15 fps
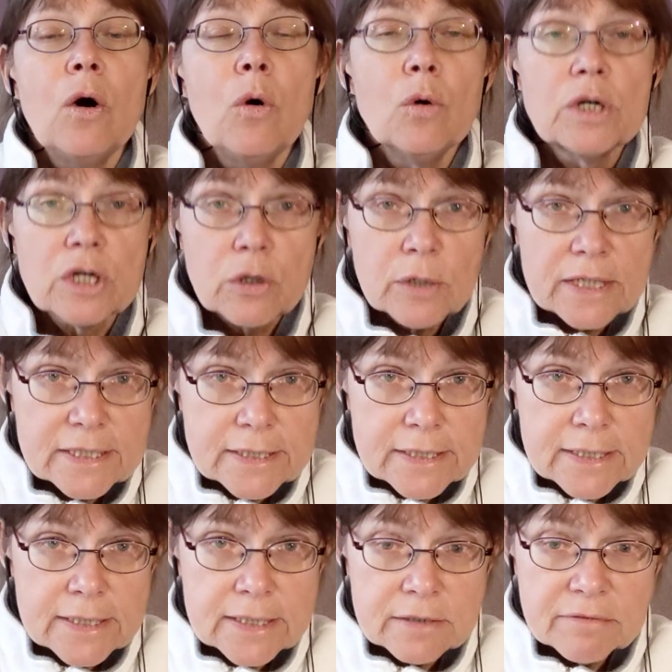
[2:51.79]
Ohne
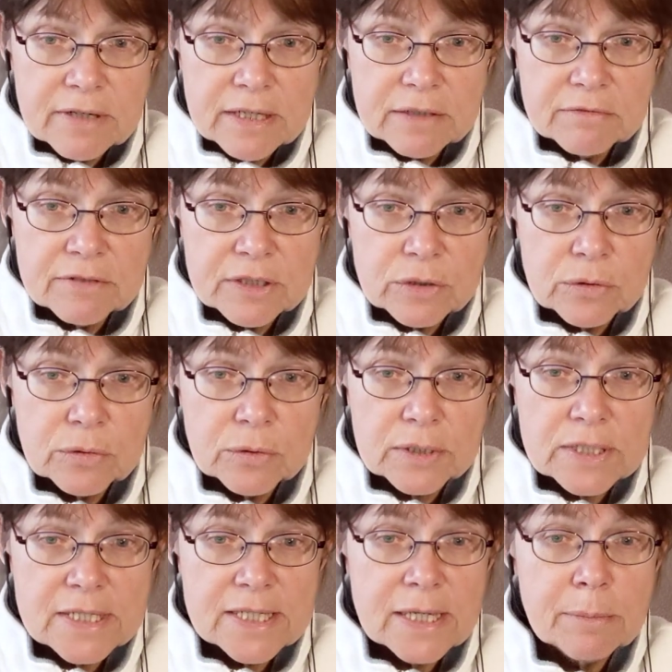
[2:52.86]
Cholesterin wären wir
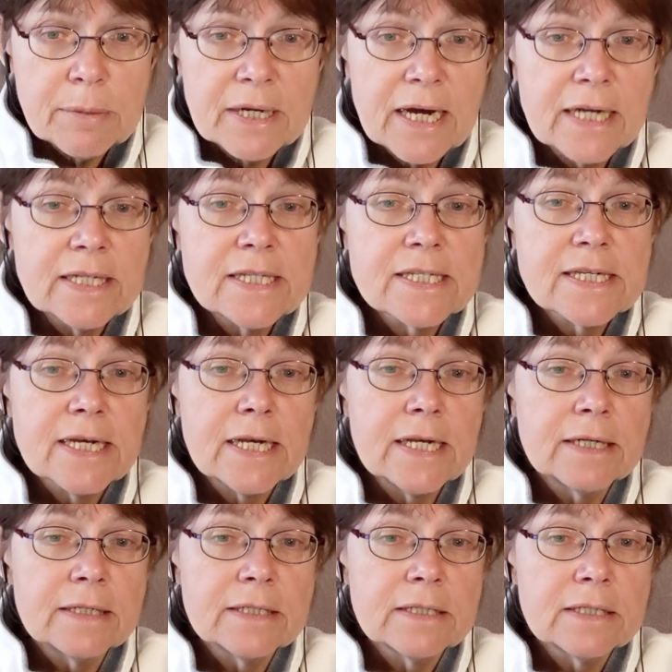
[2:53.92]
tot, es gäbe keine
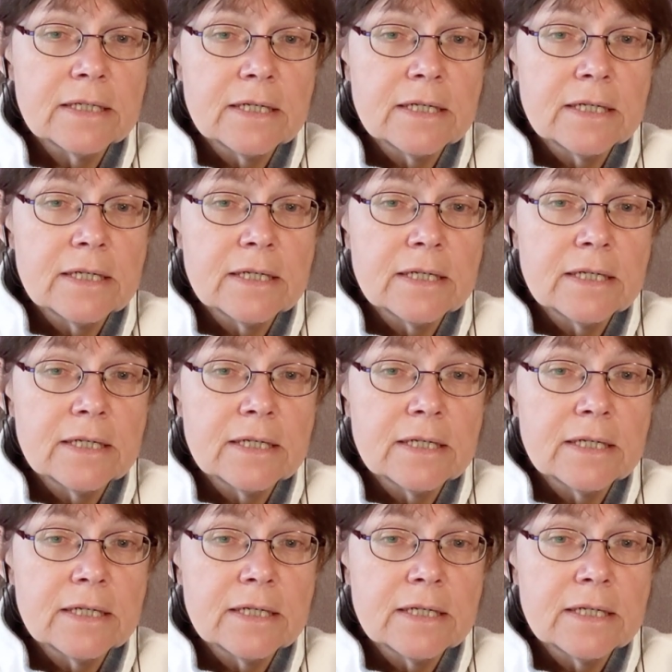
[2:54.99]
Zellen